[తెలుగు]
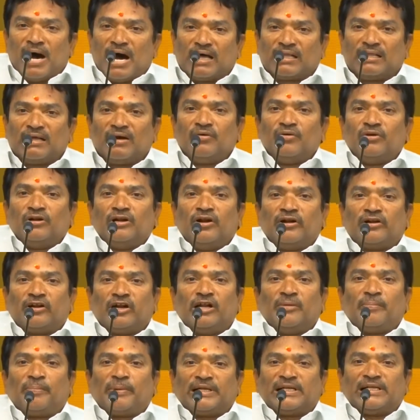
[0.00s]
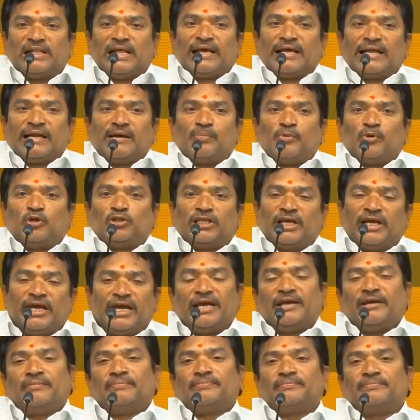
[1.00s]
బాధ ఉన్నటువంటి ప్రజల దగ్గరికి
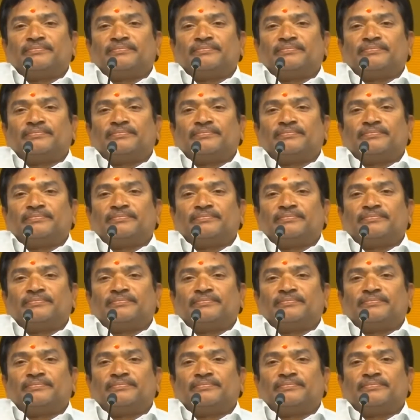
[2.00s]
పోతే